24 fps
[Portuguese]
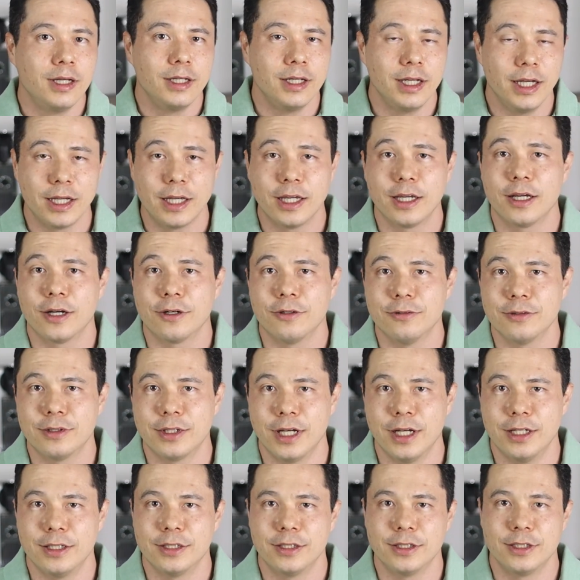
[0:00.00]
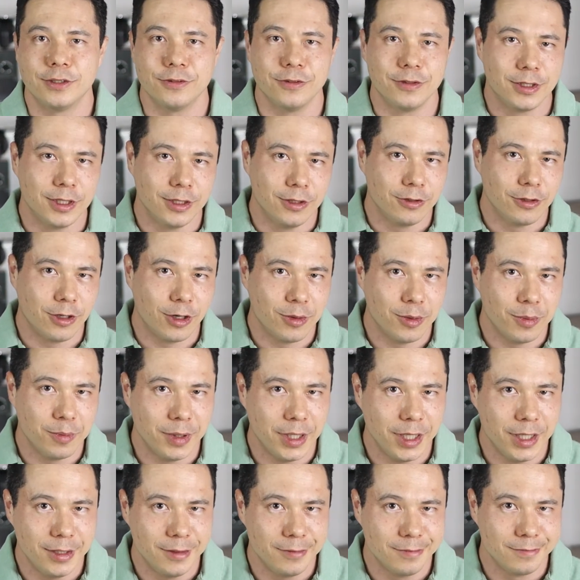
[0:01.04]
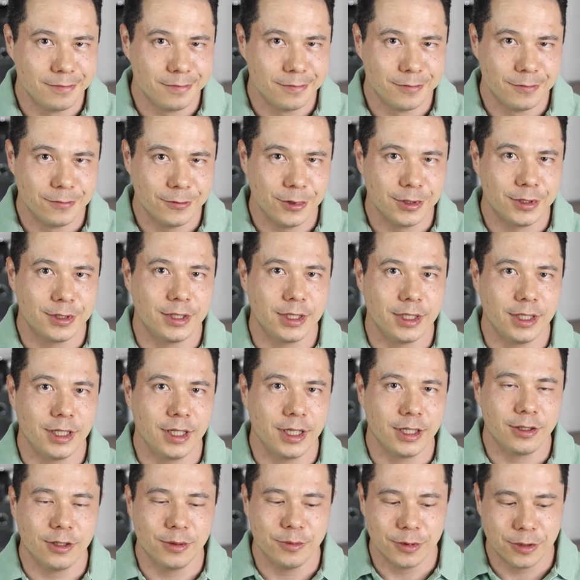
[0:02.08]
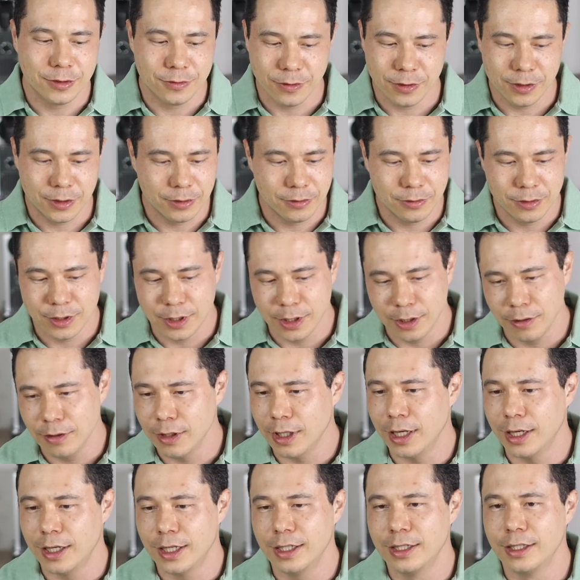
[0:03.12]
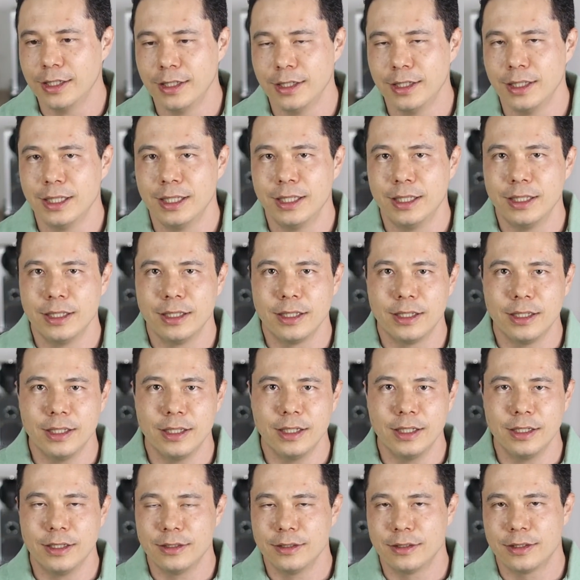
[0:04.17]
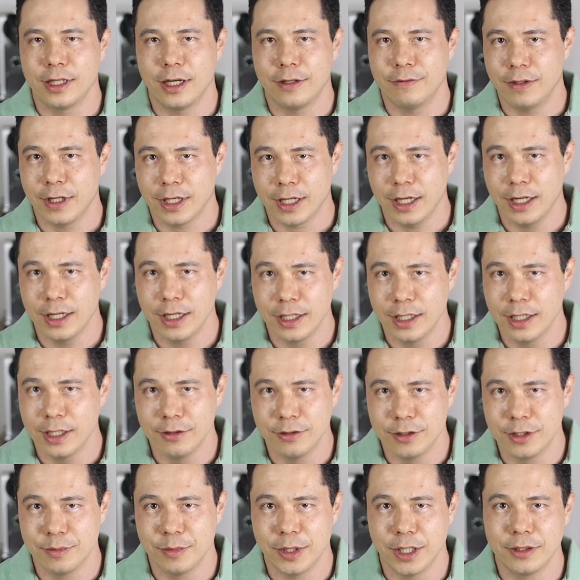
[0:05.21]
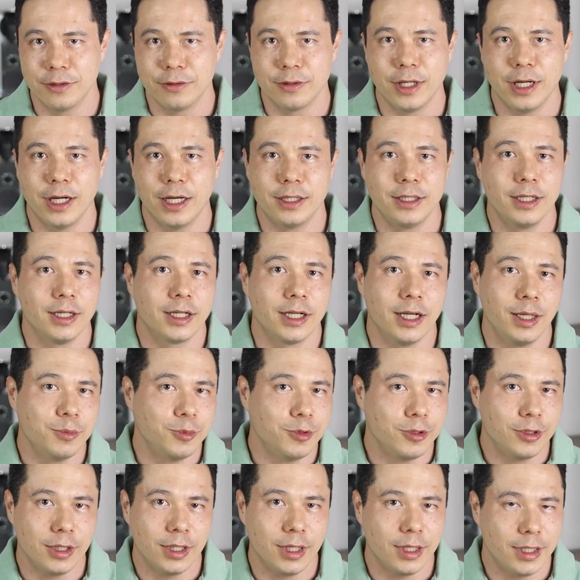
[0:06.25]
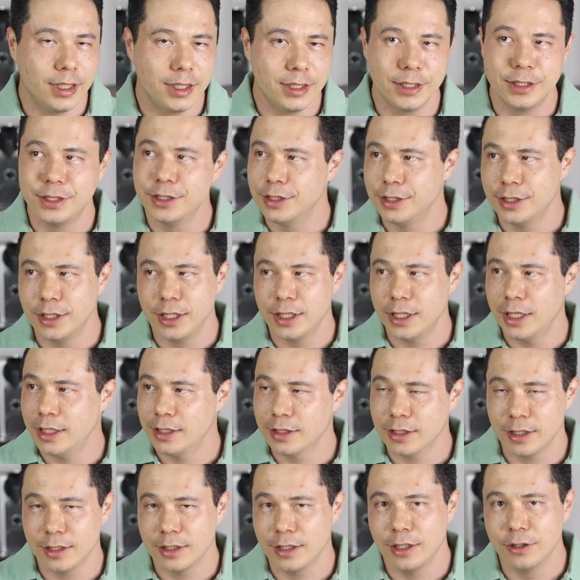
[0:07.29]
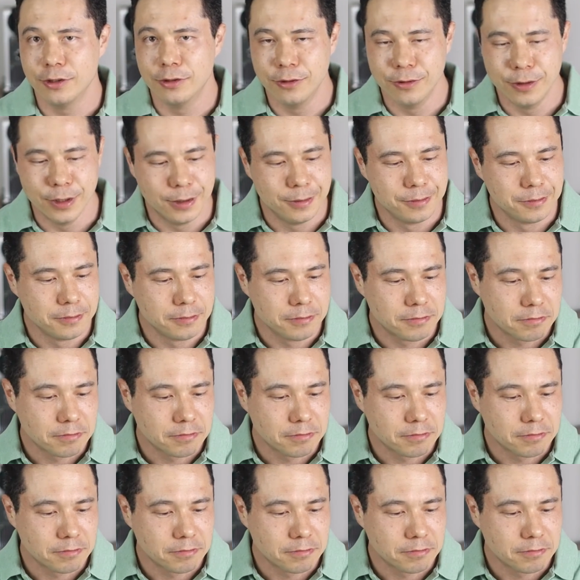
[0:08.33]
E aí o que, que acontece? Se você não dorme bem, você é como se fosse um celular que estava carregando de madrugada e acabou a energia elétrica da rua